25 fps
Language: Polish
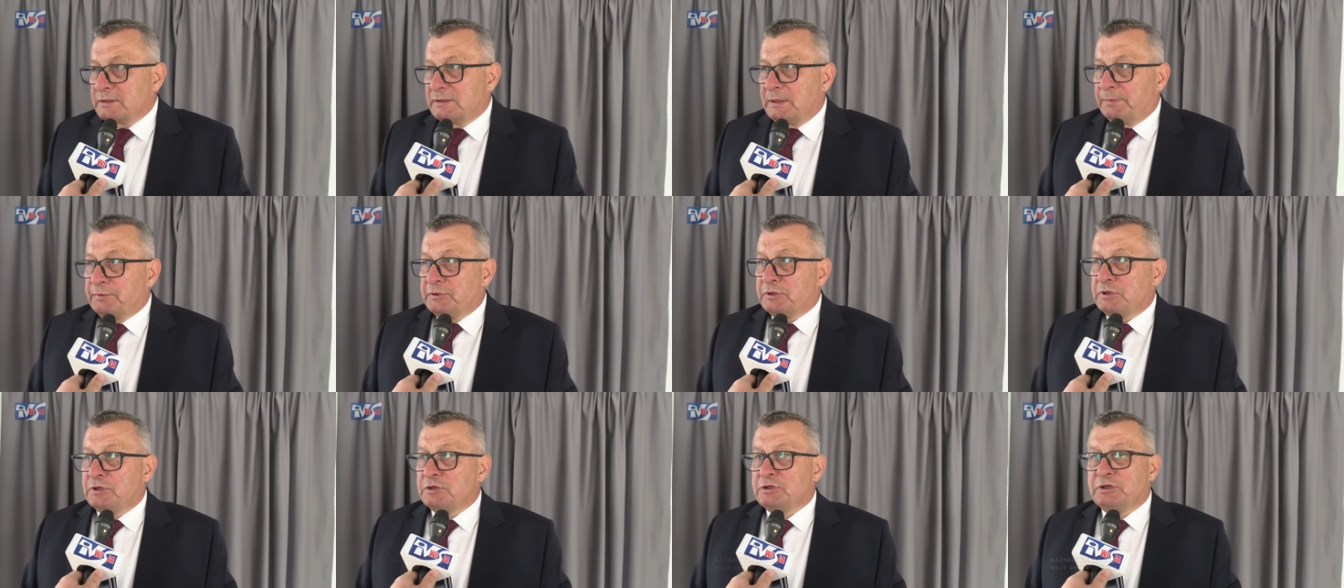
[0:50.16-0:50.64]

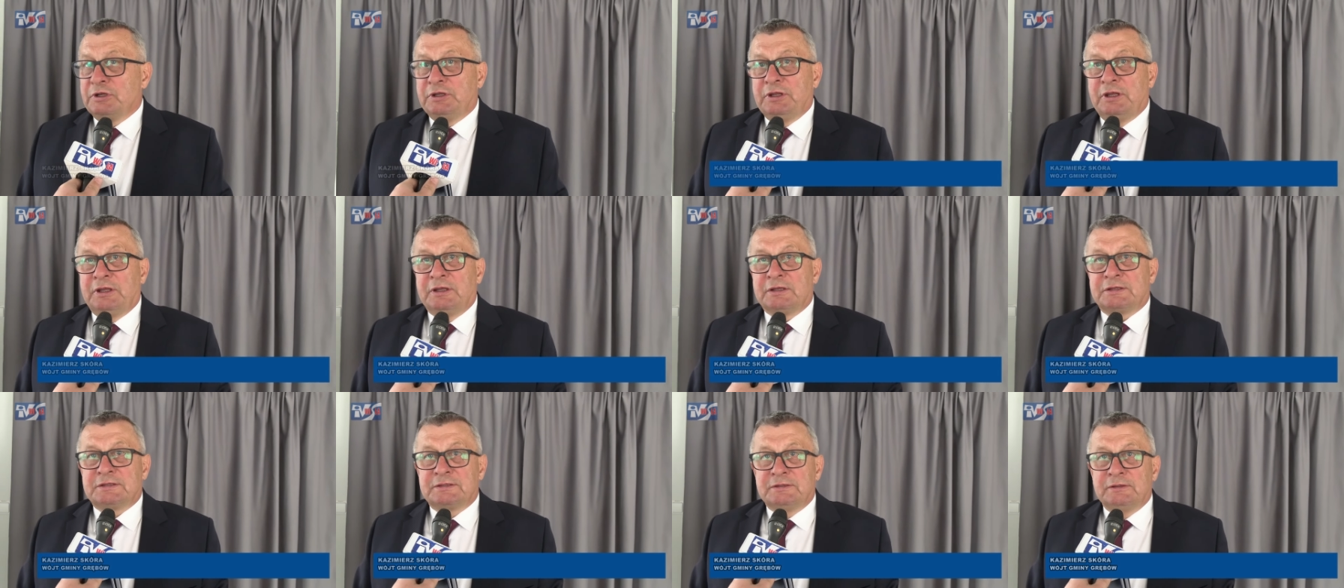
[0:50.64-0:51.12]

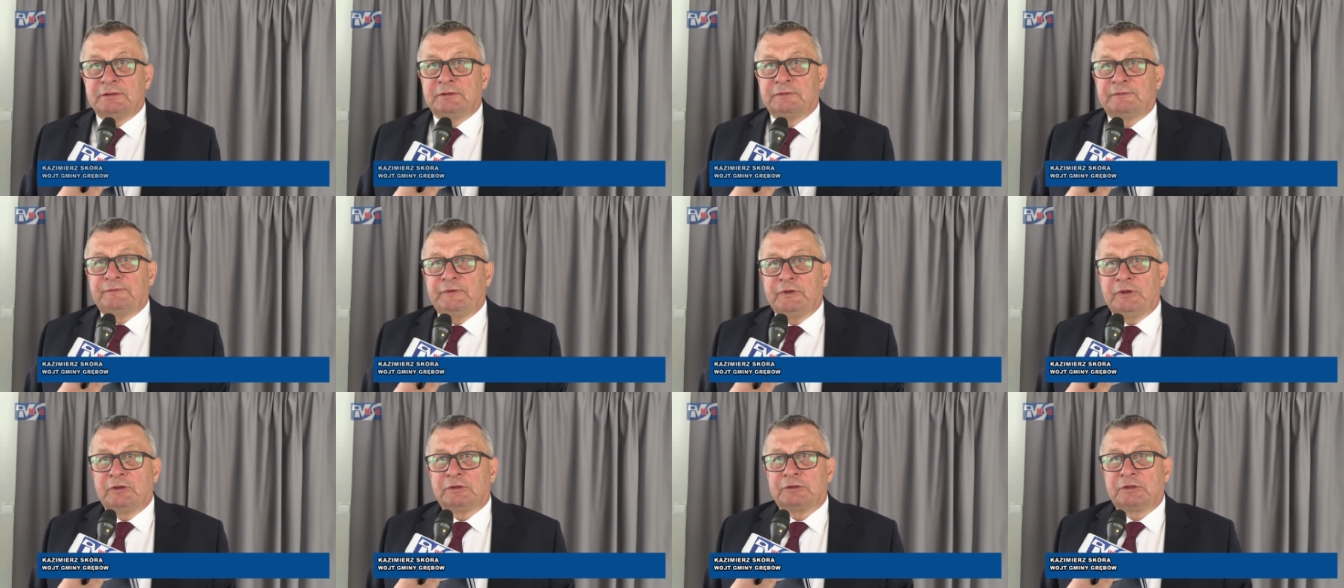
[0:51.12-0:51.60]
zaprzysiężenie jest no,
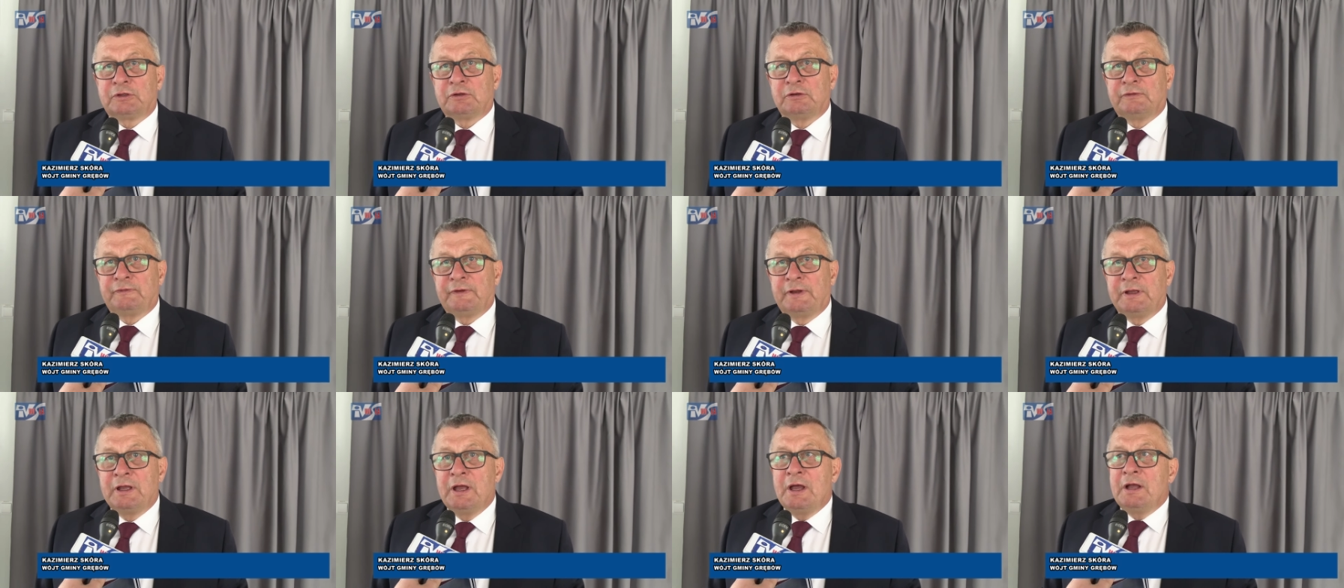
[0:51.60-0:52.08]

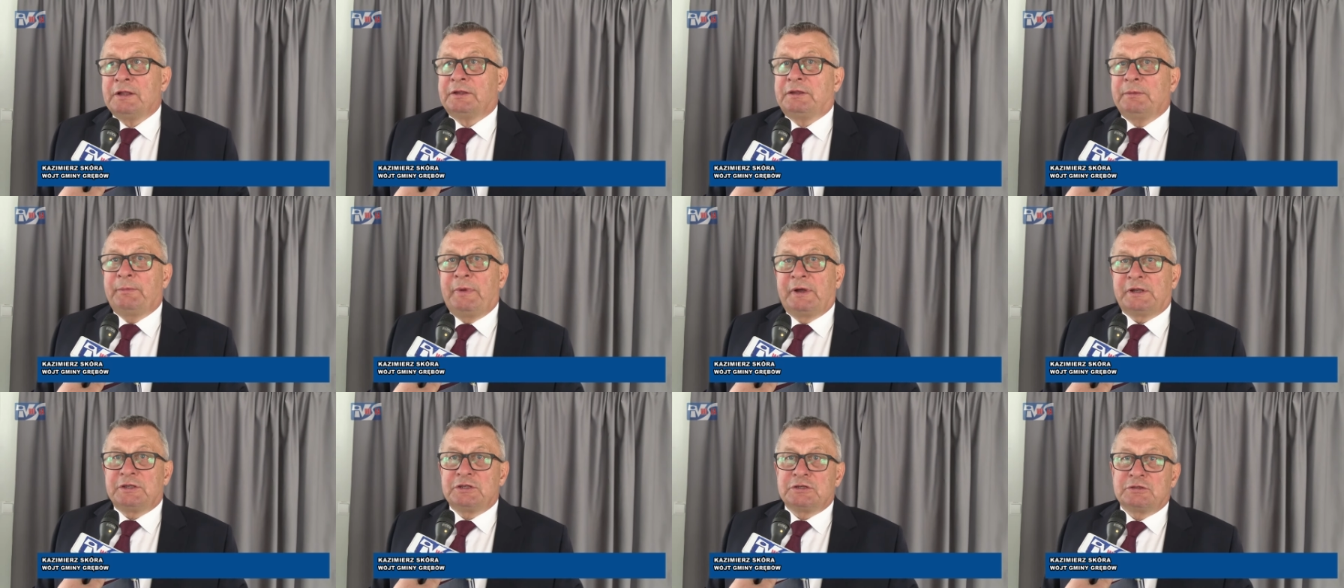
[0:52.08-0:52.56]
wyjątkowe,
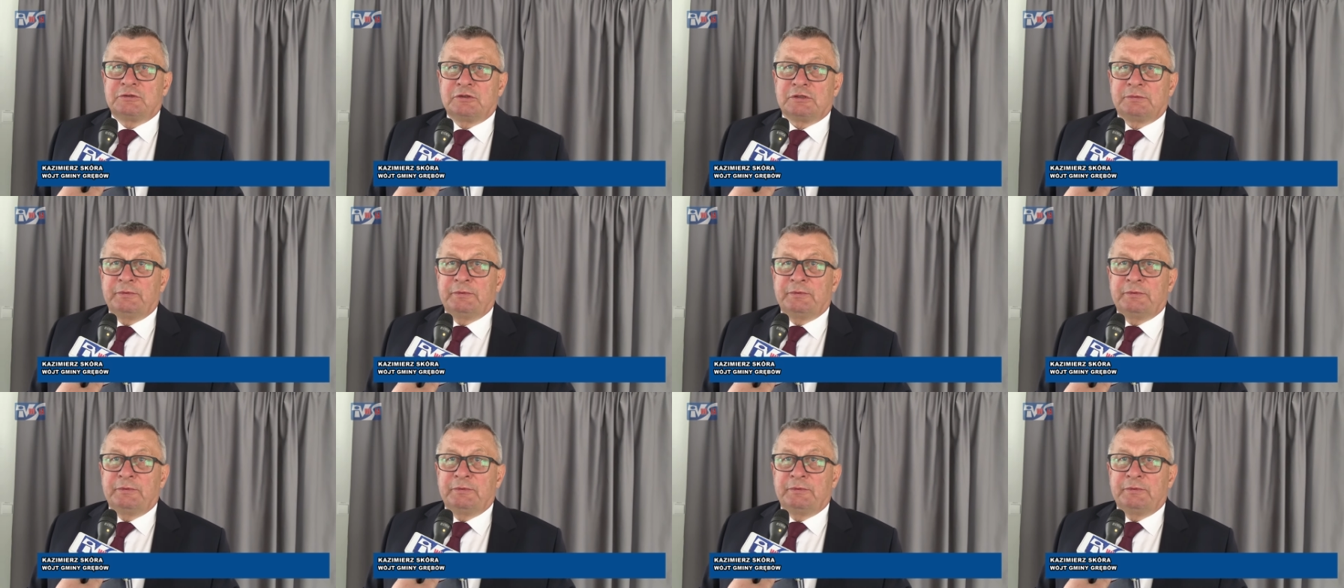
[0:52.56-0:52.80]
tym bardziej, że to